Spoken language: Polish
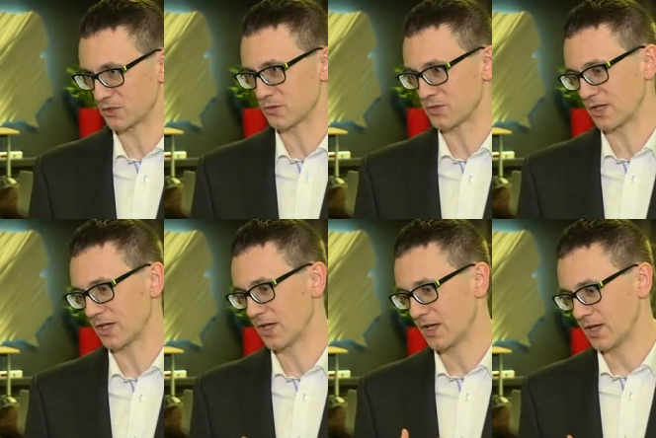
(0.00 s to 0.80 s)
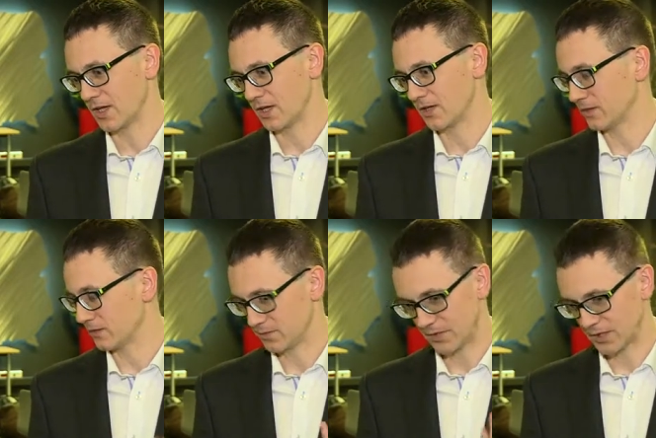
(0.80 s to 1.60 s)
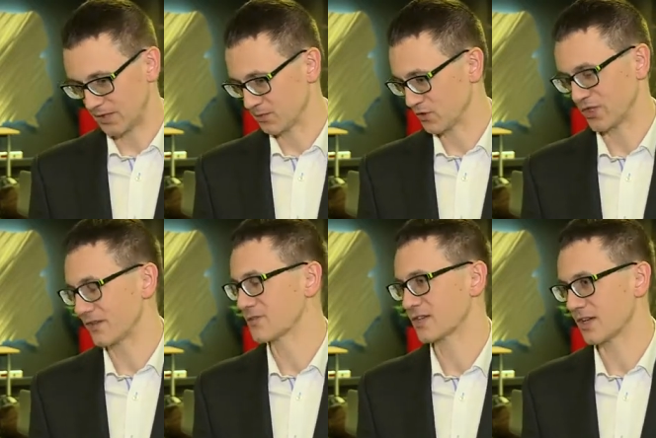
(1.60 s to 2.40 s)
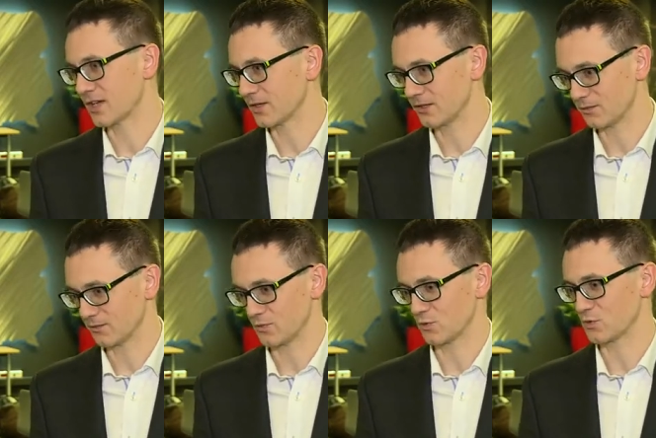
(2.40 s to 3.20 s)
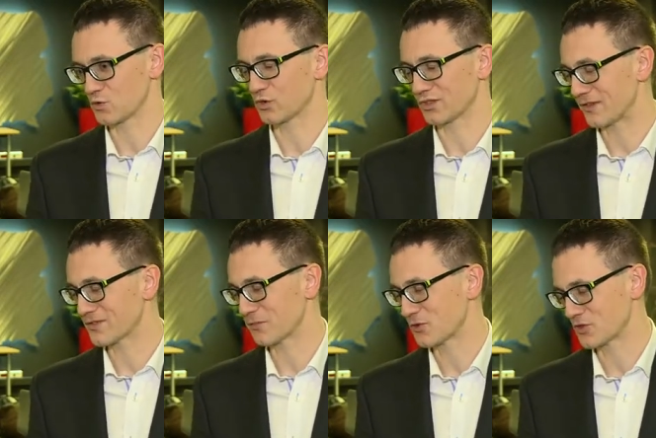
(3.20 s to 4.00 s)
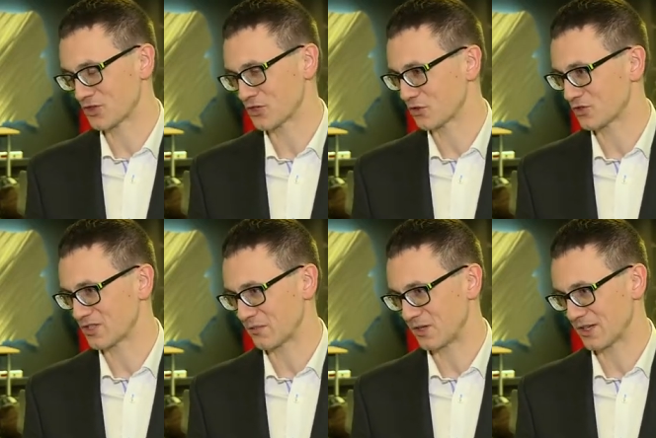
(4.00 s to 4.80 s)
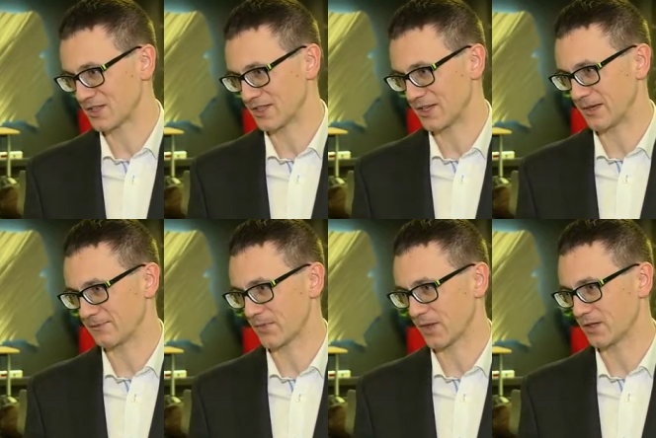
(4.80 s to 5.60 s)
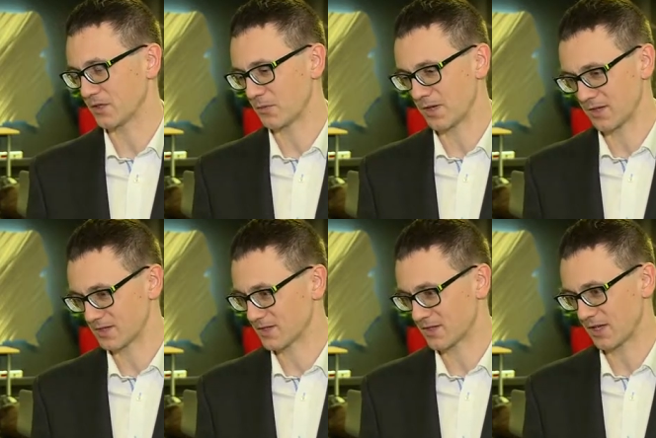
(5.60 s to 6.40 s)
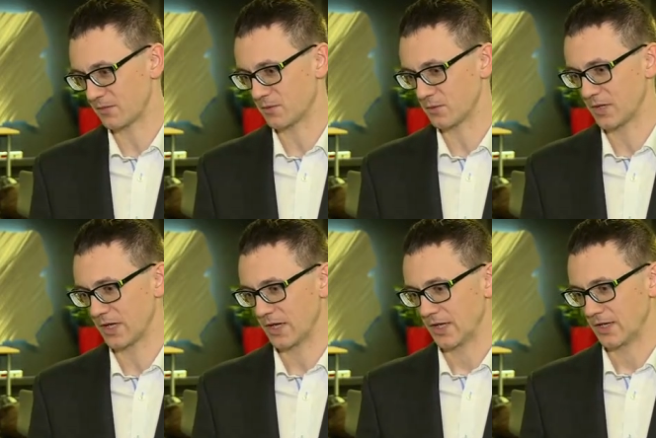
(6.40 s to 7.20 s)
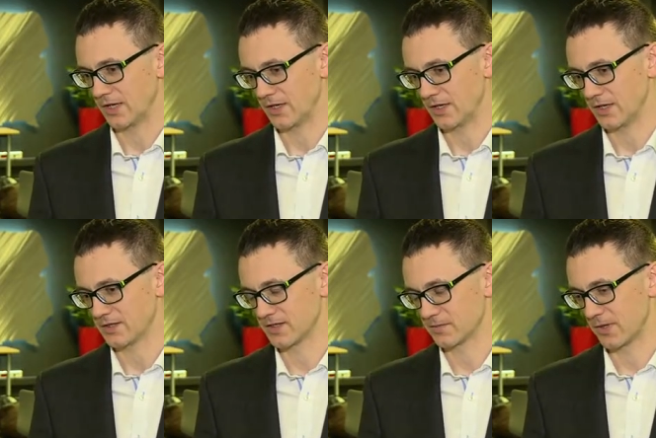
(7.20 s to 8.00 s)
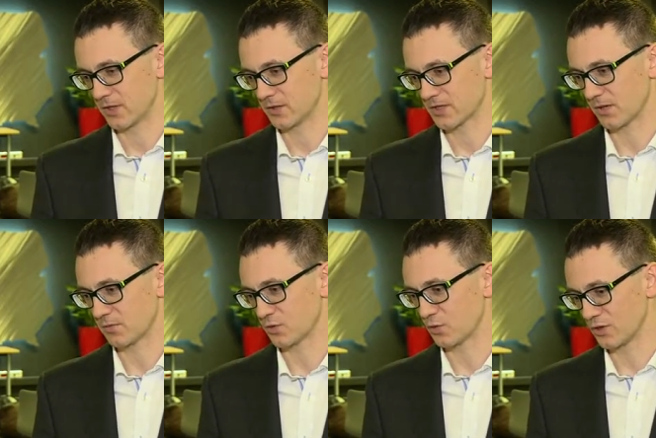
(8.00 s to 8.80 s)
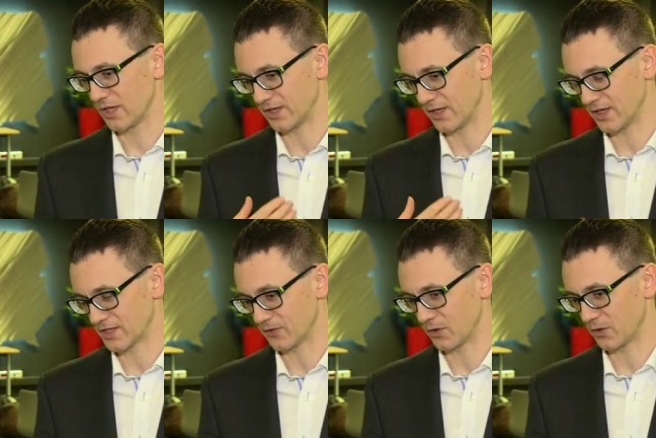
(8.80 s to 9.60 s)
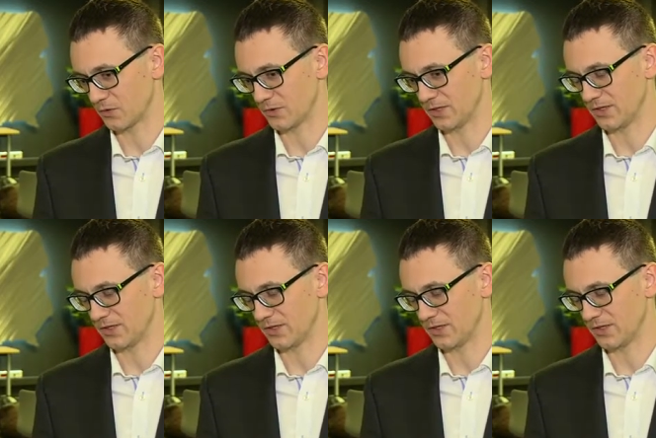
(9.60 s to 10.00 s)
że można taki sprzedawca, usługodawca może sobie ściągnąć aplikację normalnie ze sklepu, ze sklepu Google na, swoją,